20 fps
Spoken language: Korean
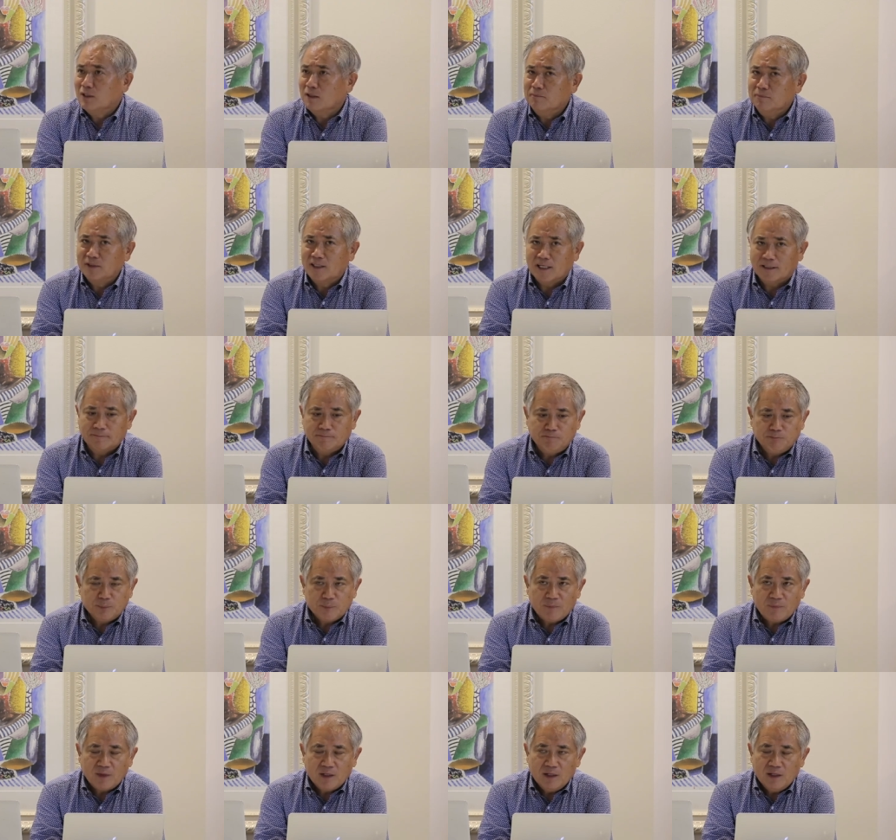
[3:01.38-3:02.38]
됩니다.
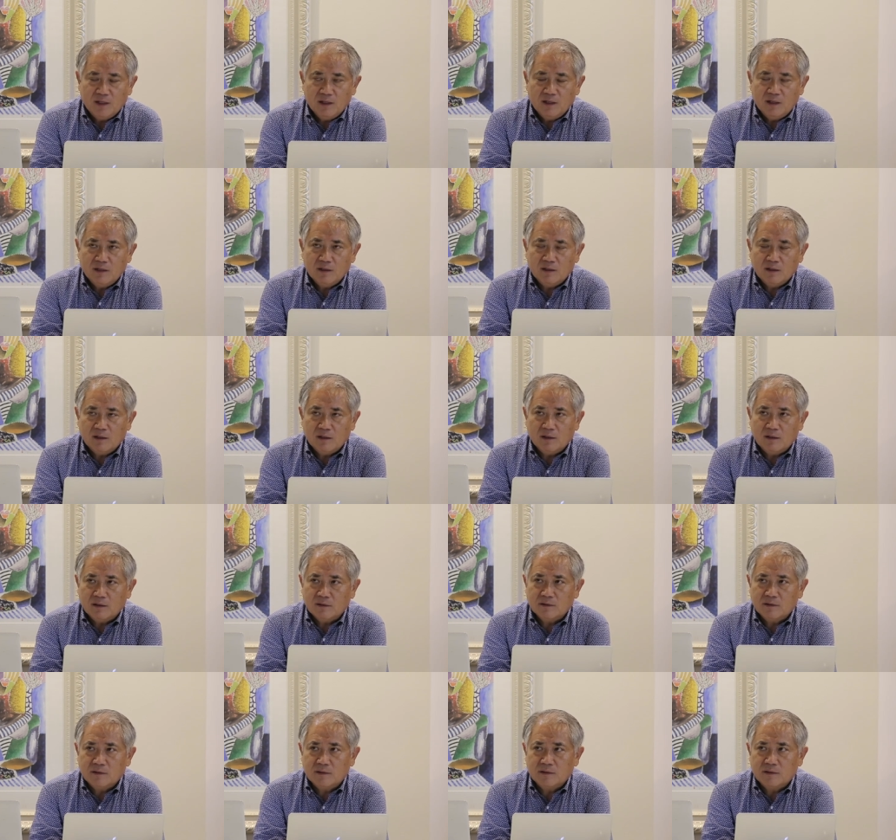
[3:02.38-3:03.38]
어,
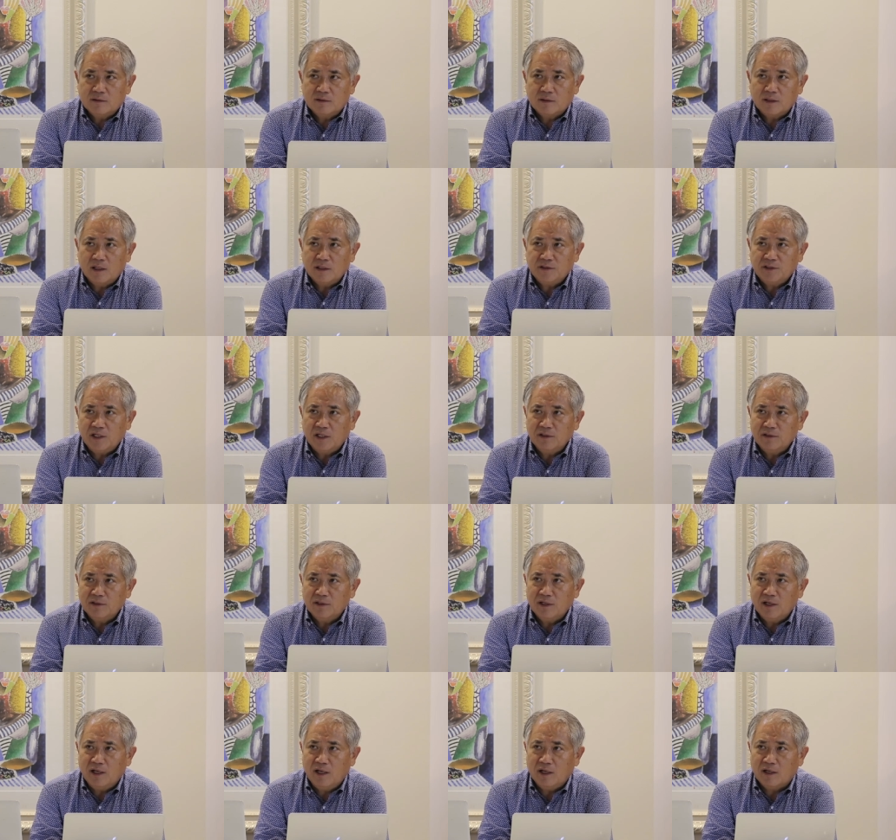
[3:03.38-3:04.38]
제
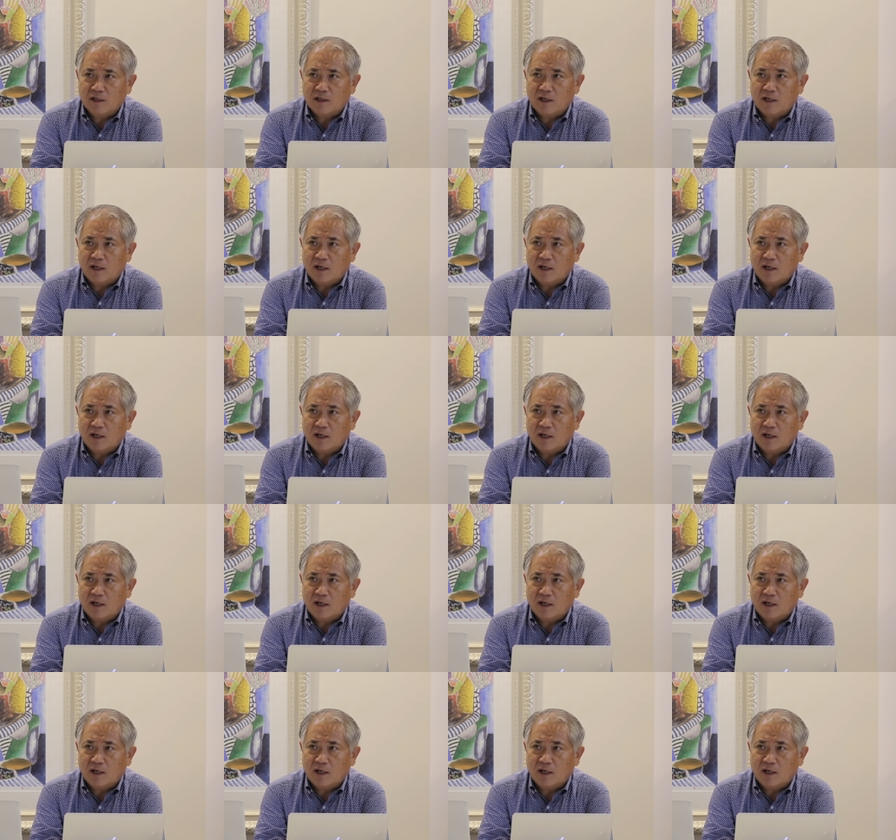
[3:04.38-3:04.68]
채널의